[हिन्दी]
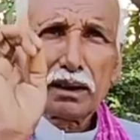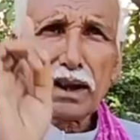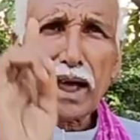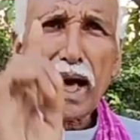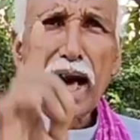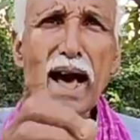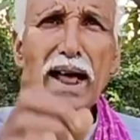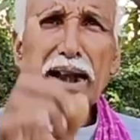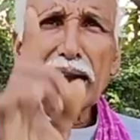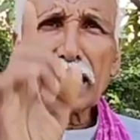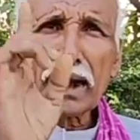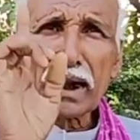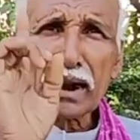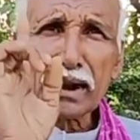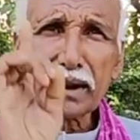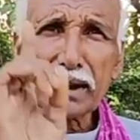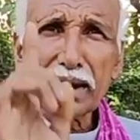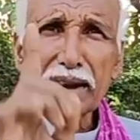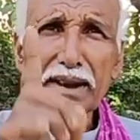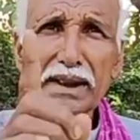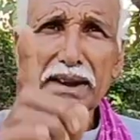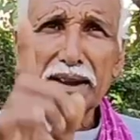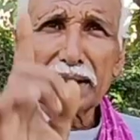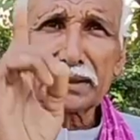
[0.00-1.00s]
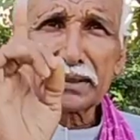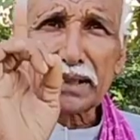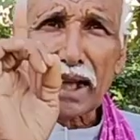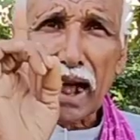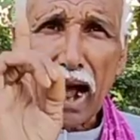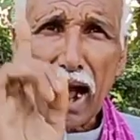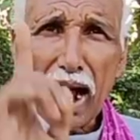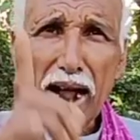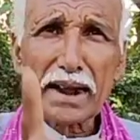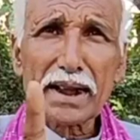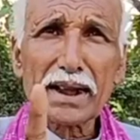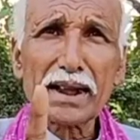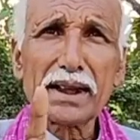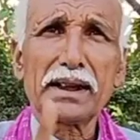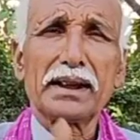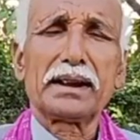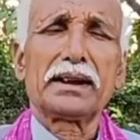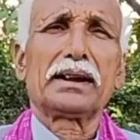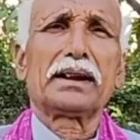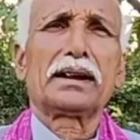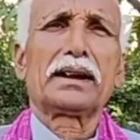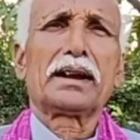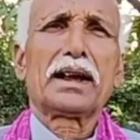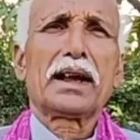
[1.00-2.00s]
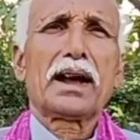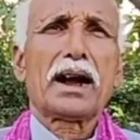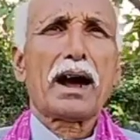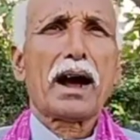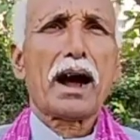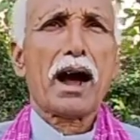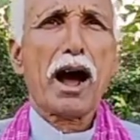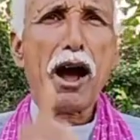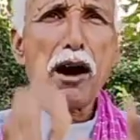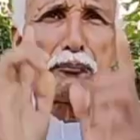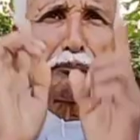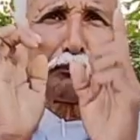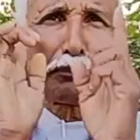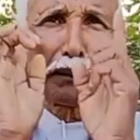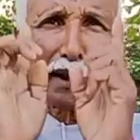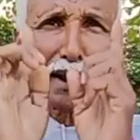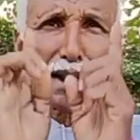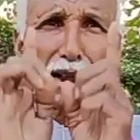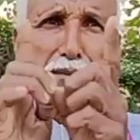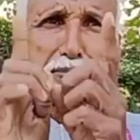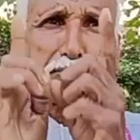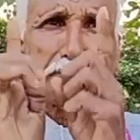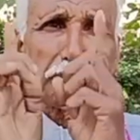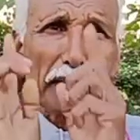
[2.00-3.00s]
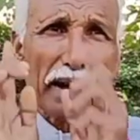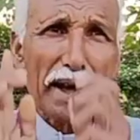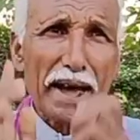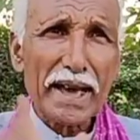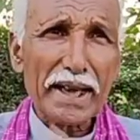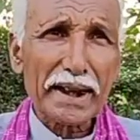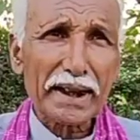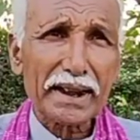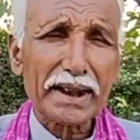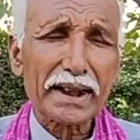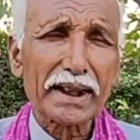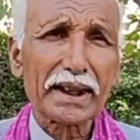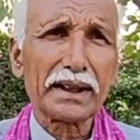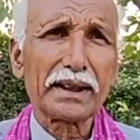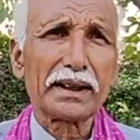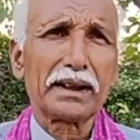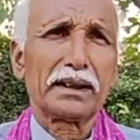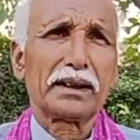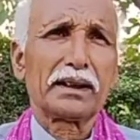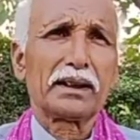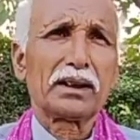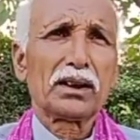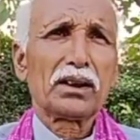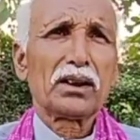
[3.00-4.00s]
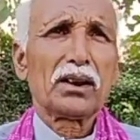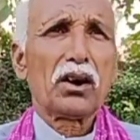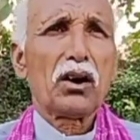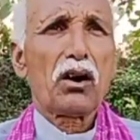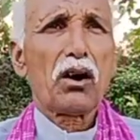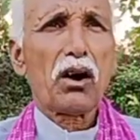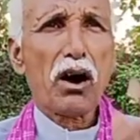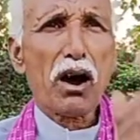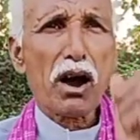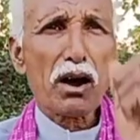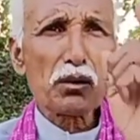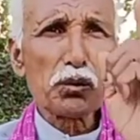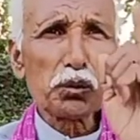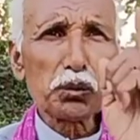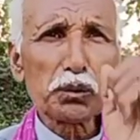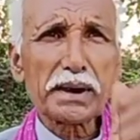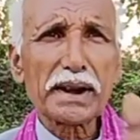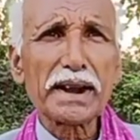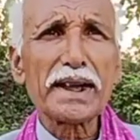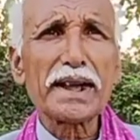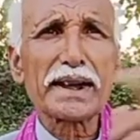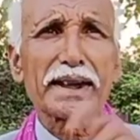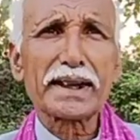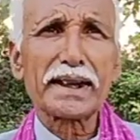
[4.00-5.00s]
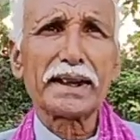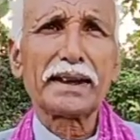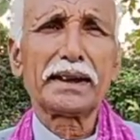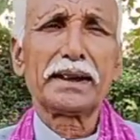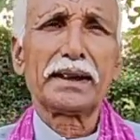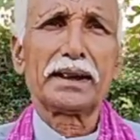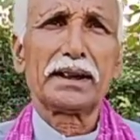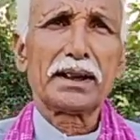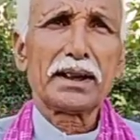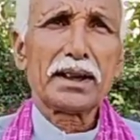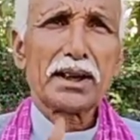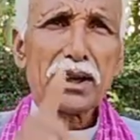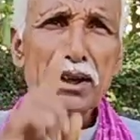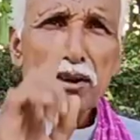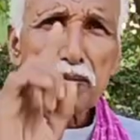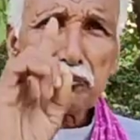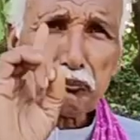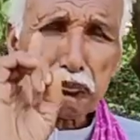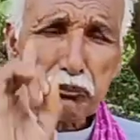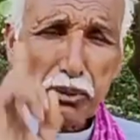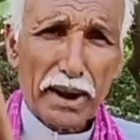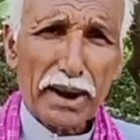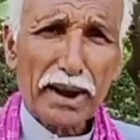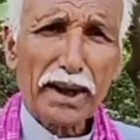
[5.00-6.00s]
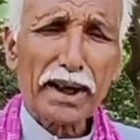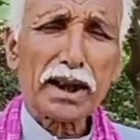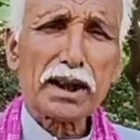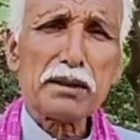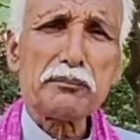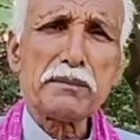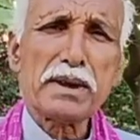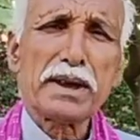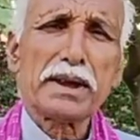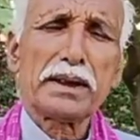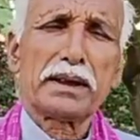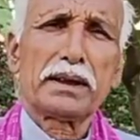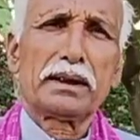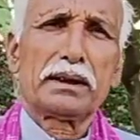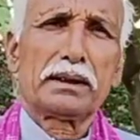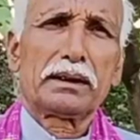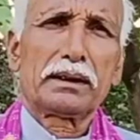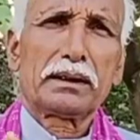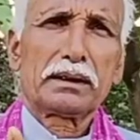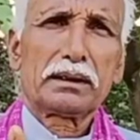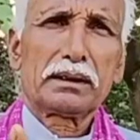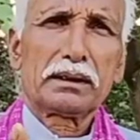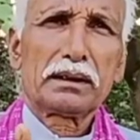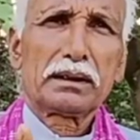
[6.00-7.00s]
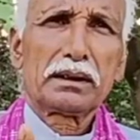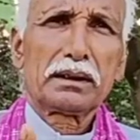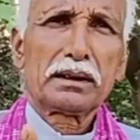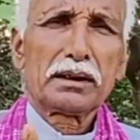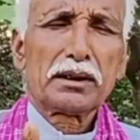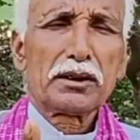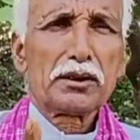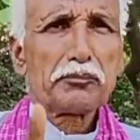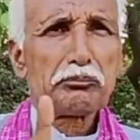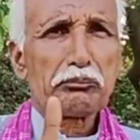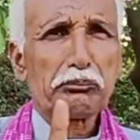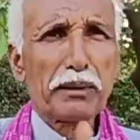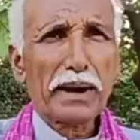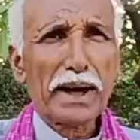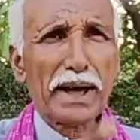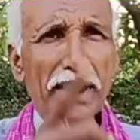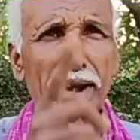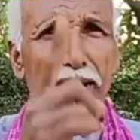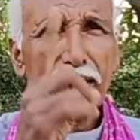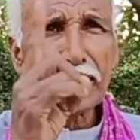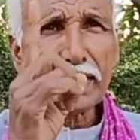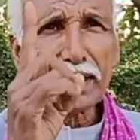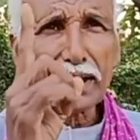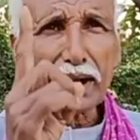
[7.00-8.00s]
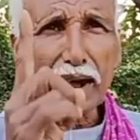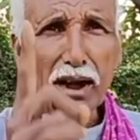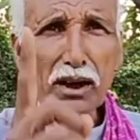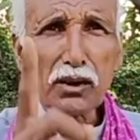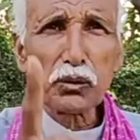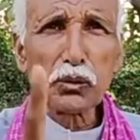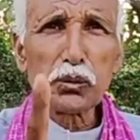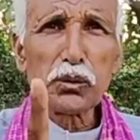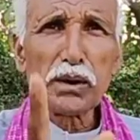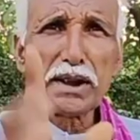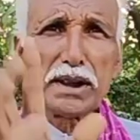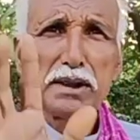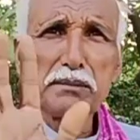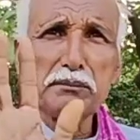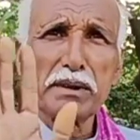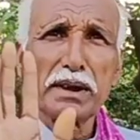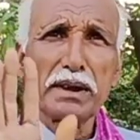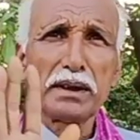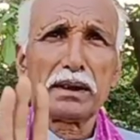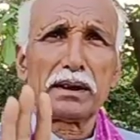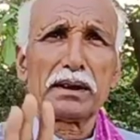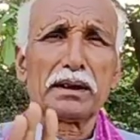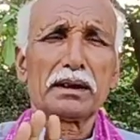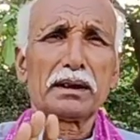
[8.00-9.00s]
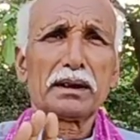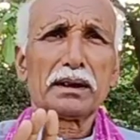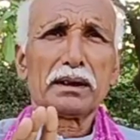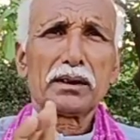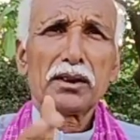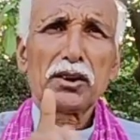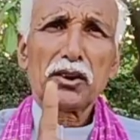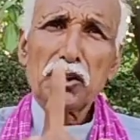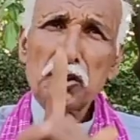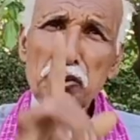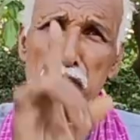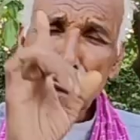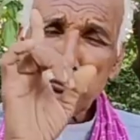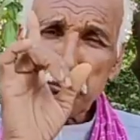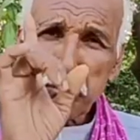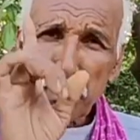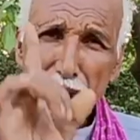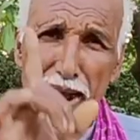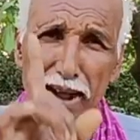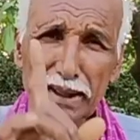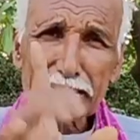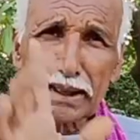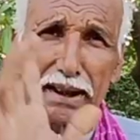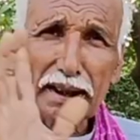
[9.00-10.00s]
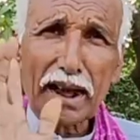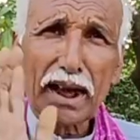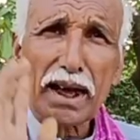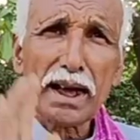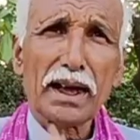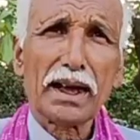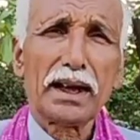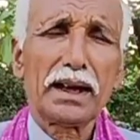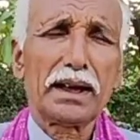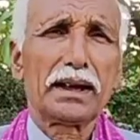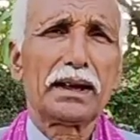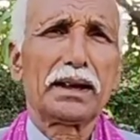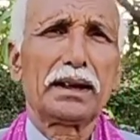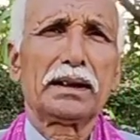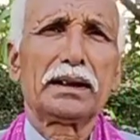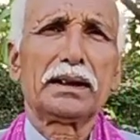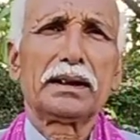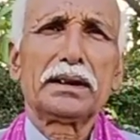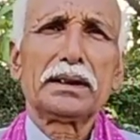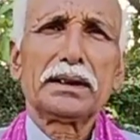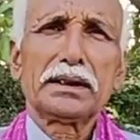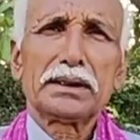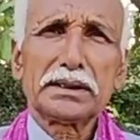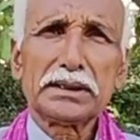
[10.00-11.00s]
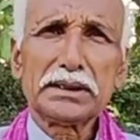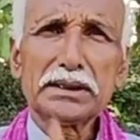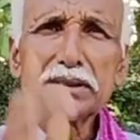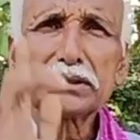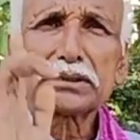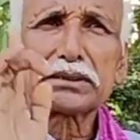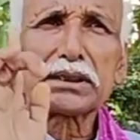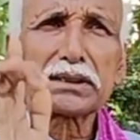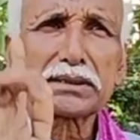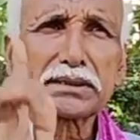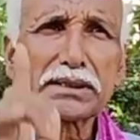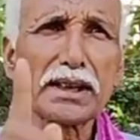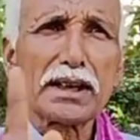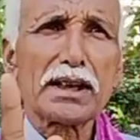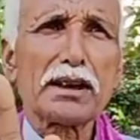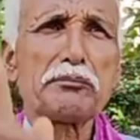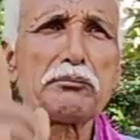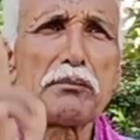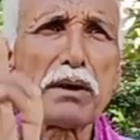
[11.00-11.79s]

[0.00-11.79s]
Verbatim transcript: लाल रंग के धागे अपने पैर के अंगूठे के बगल में पहली अंगुली में बांधना है इससे